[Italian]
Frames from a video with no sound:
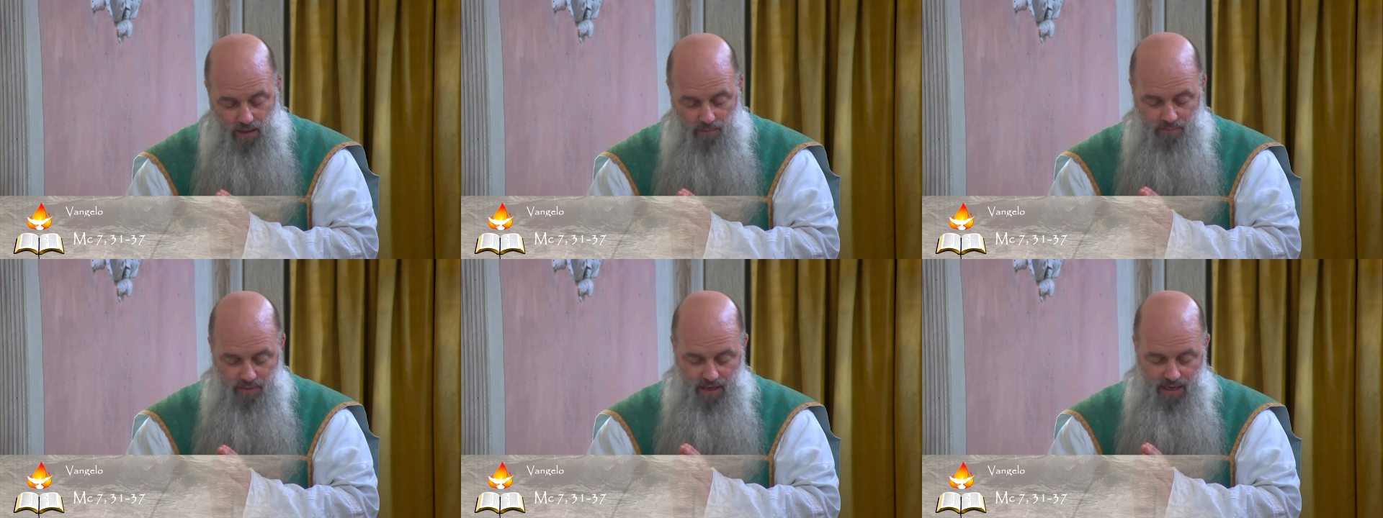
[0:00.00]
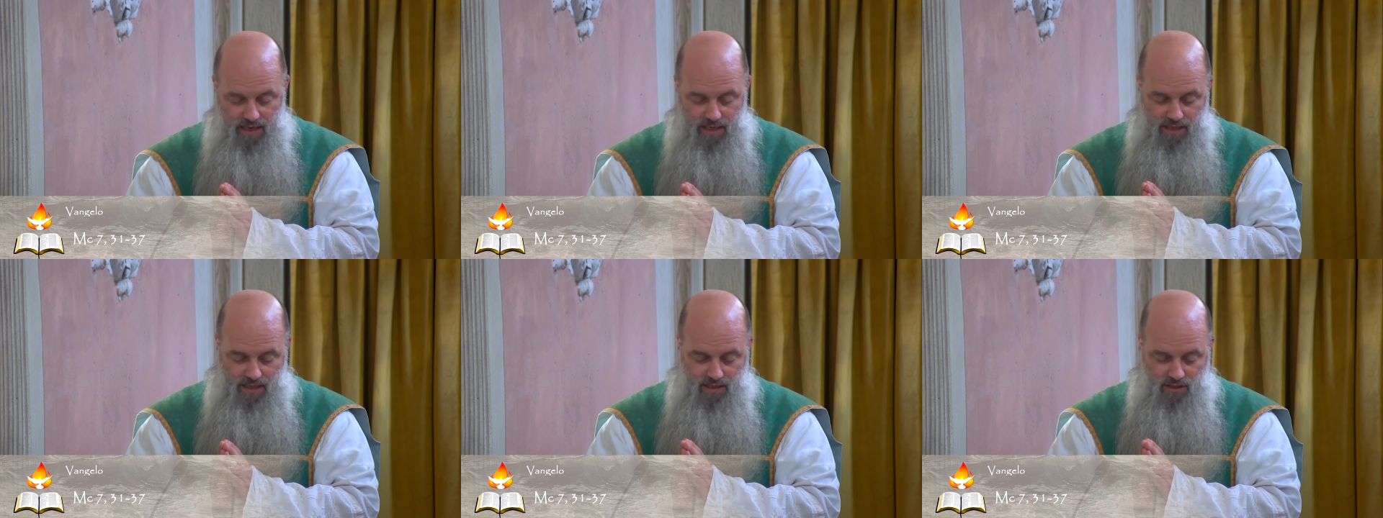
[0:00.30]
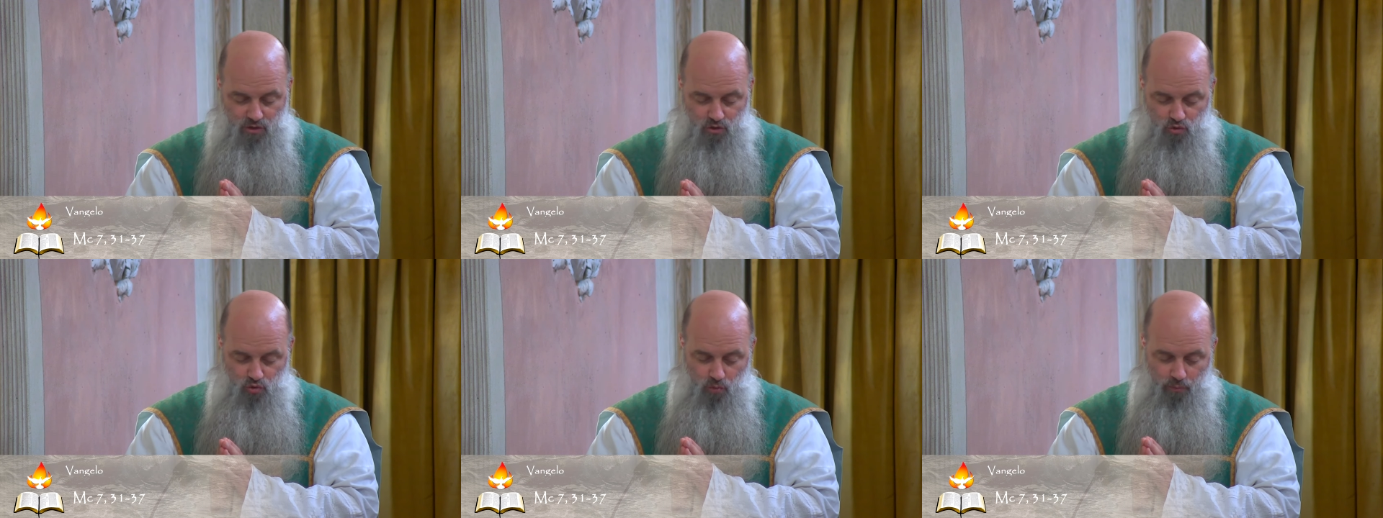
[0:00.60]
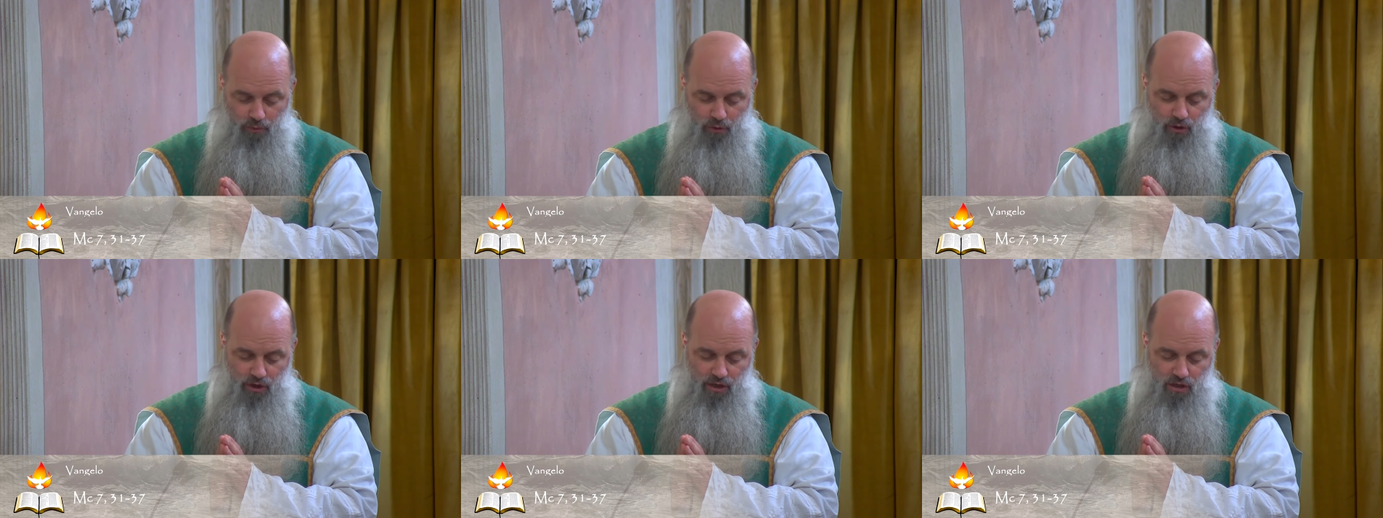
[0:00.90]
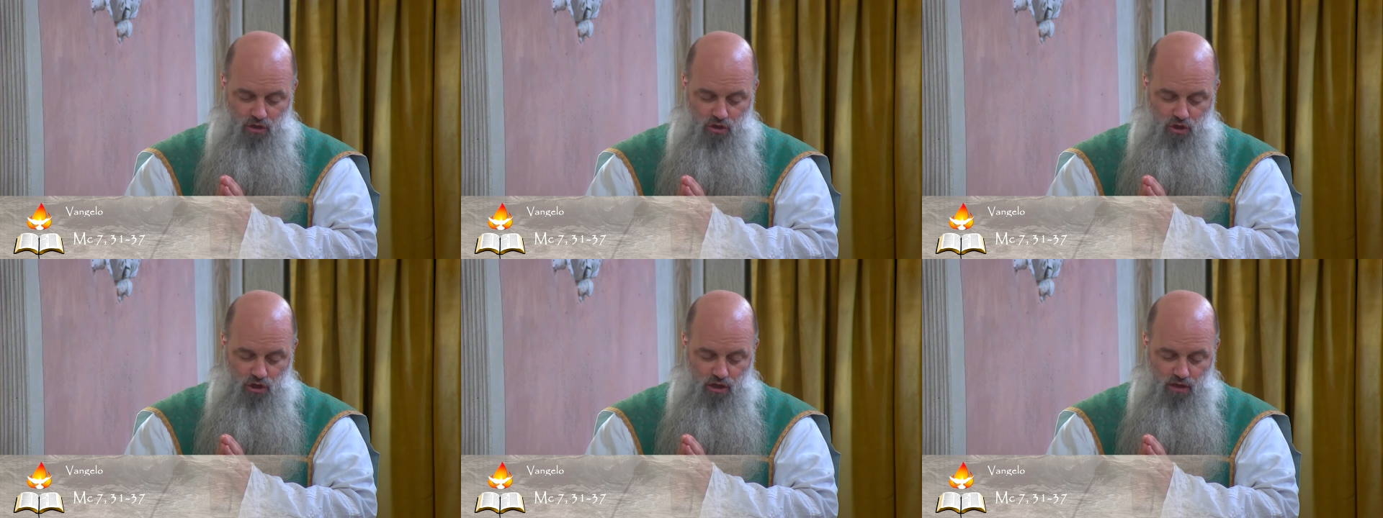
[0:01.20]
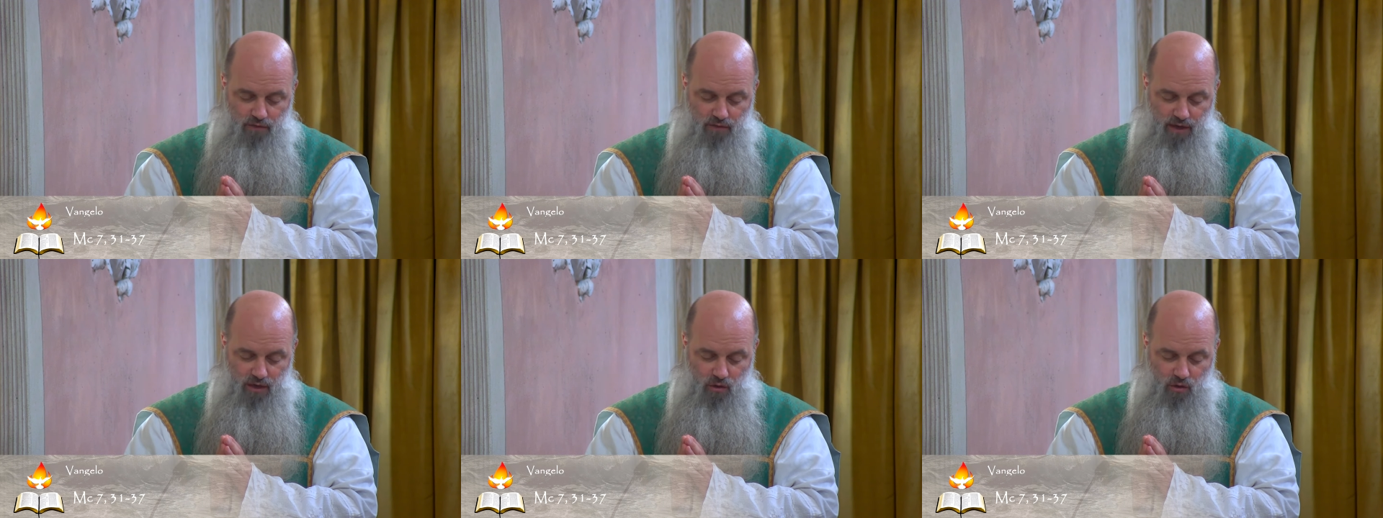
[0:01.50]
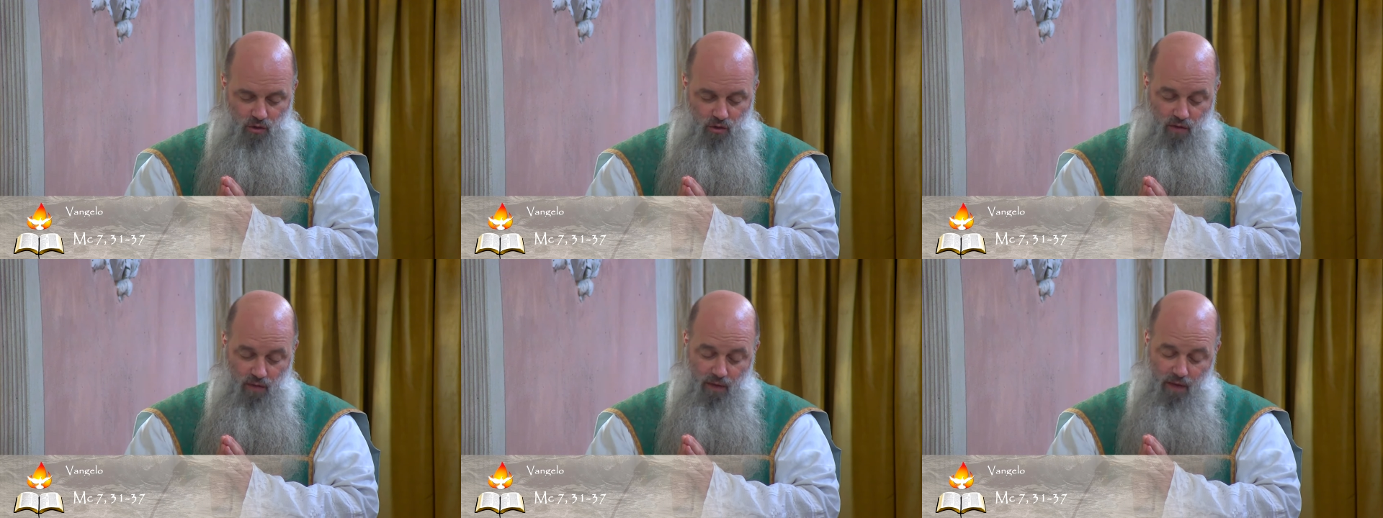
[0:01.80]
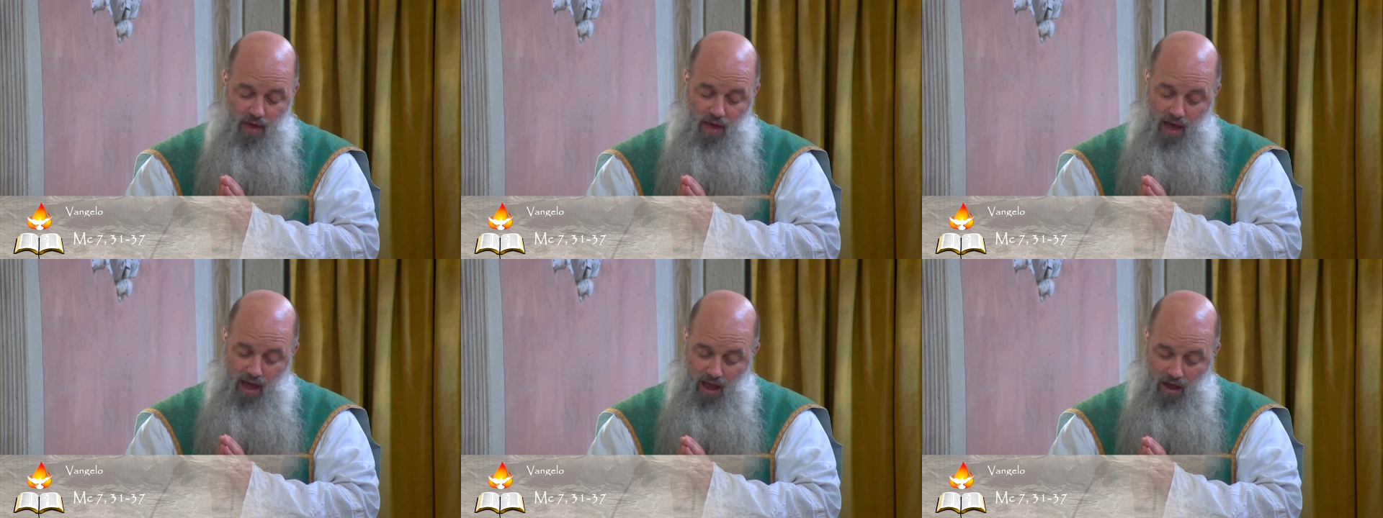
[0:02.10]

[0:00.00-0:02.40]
e pieni di stupore dicevano,